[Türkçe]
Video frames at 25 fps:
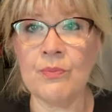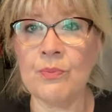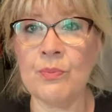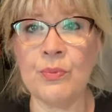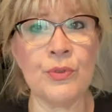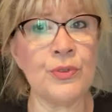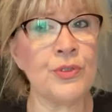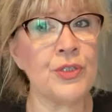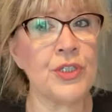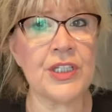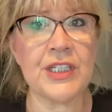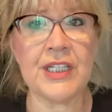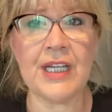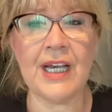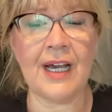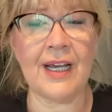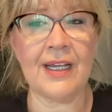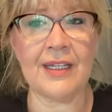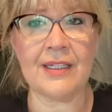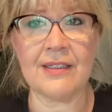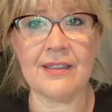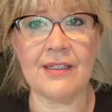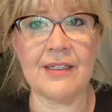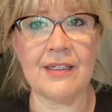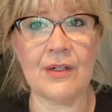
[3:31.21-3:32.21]
bu
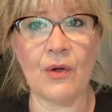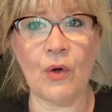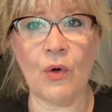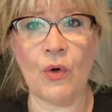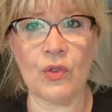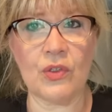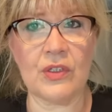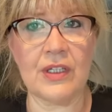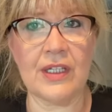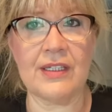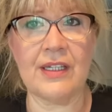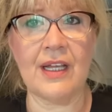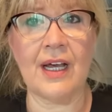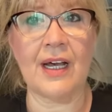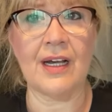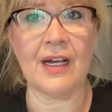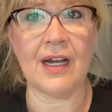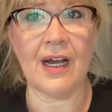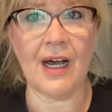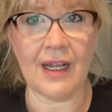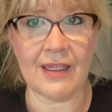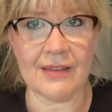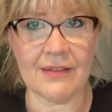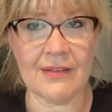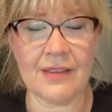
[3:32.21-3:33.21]
şikayetleri ortadan
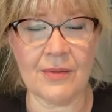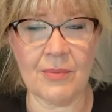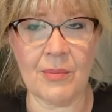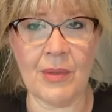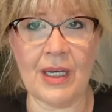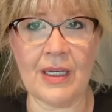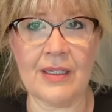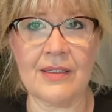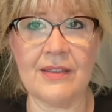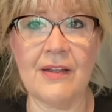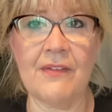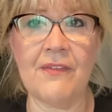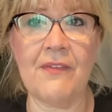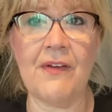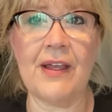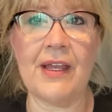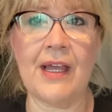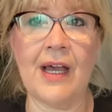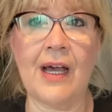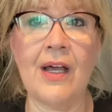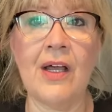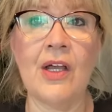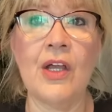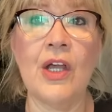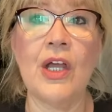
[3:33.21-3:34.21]
kaldırmakta
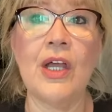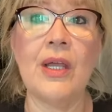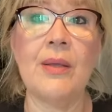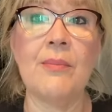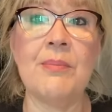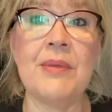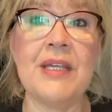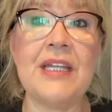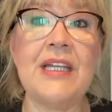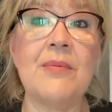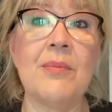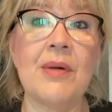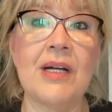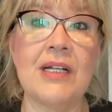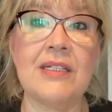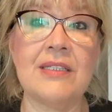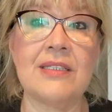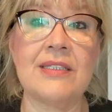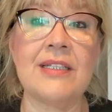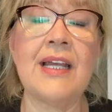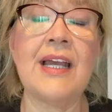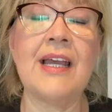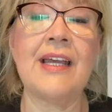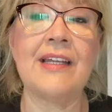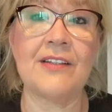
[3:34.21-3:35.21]
veya
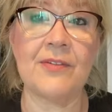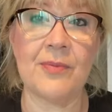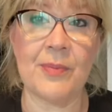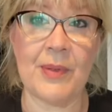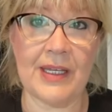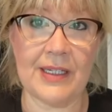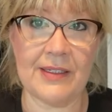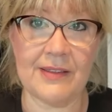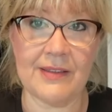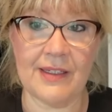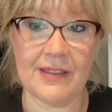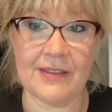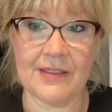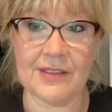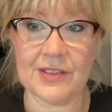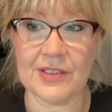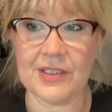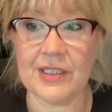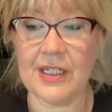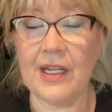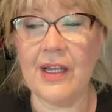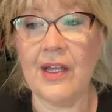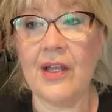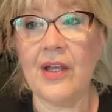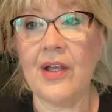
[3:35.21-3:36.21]
minimalize etmektedir.